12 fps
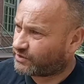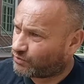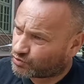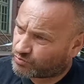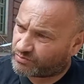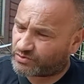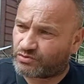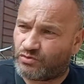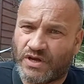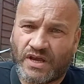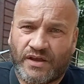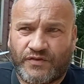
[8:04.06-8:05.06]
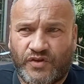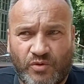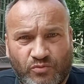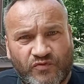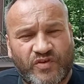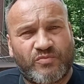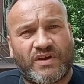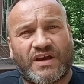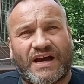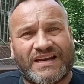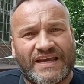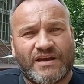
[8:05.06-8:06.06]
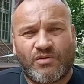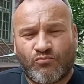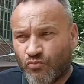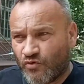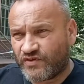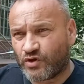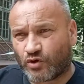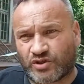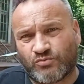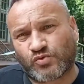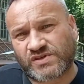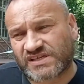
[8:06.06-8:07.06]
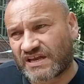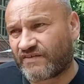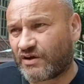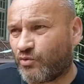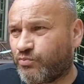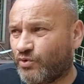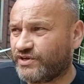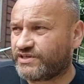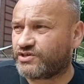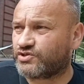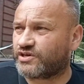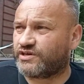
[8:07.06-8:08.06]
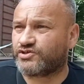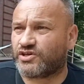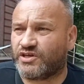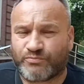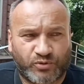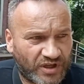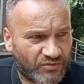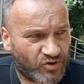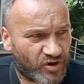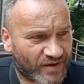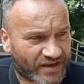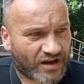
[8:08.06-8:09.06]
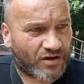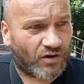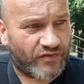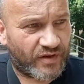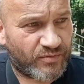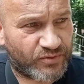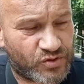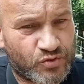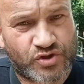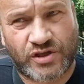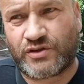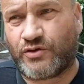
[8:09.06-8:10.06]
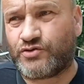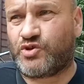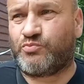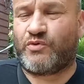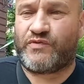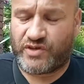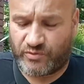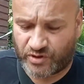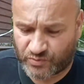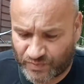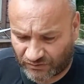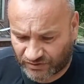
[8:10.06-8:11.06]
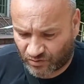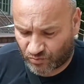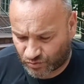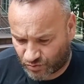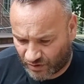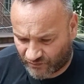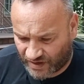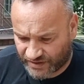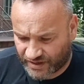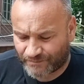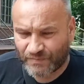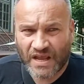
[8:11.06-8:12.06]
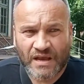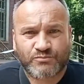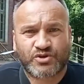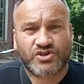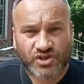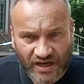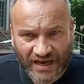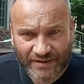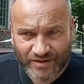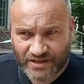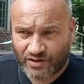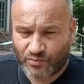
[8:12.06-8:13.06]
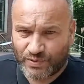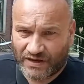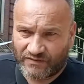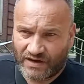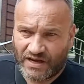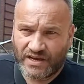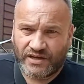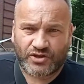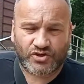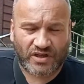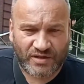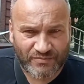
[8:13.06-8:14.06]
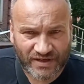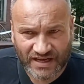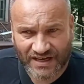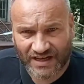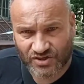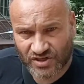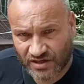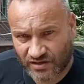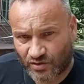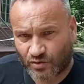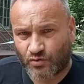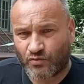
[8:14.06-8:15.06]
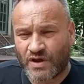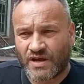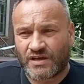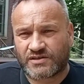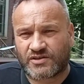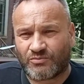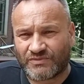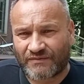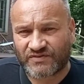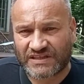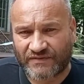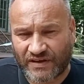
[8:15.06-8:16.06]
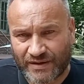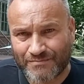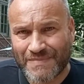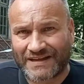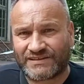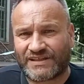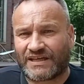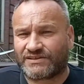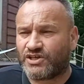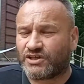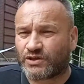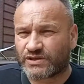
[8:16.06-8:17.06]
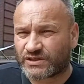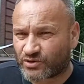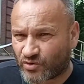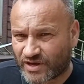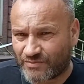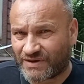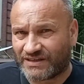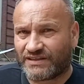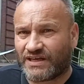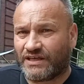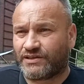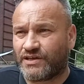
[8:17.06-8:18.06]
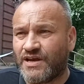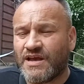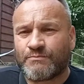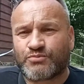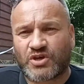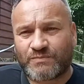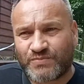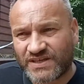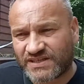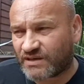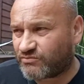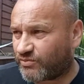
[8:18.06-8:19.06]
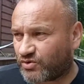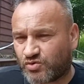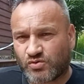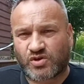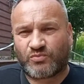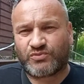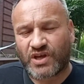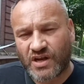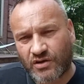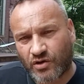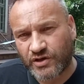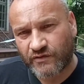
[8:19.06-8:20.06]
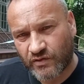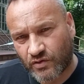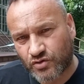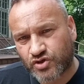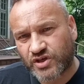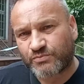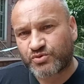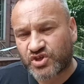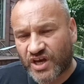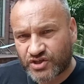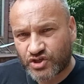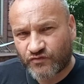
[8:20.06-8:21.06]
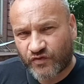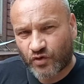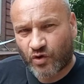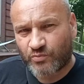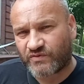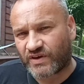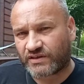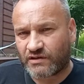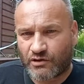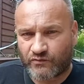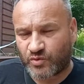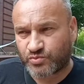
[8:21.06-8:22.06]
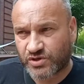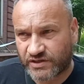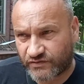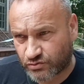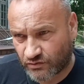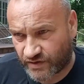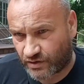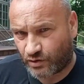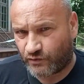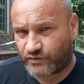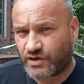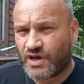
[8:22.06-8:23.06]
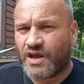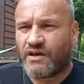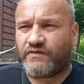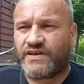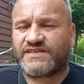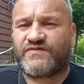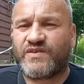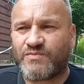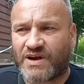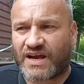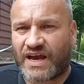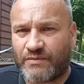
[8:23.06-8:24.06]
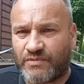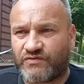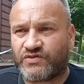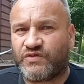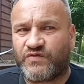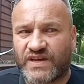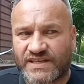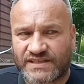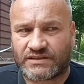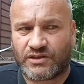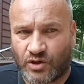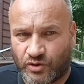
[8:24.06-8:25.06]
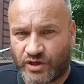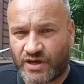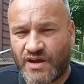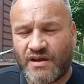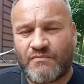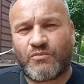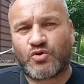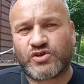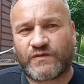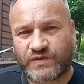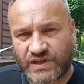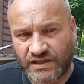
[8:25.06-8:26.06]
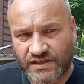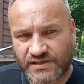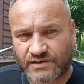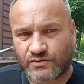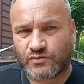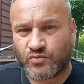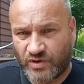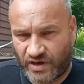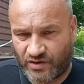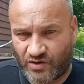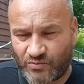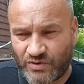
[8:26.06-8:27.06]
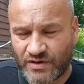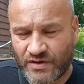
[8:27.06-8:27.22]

to już po prostu nie mówimy, ale mówi o tym ustawa o policji, że jeżeli podejmują jakiekolwiek po prostu czynności, powinni mieć pełne umundurowanie. Przestrzegajmy tego prawa. Jeżeli my na każdym kroku są nam wstawiane mandaty i to srogie mandaty, przepisy po prostu są tylko i wyłącznie przeciw obywatelowi i przeciw człowiekowi, więc wymagajmy w dwie strony może wtedy zrozumieją,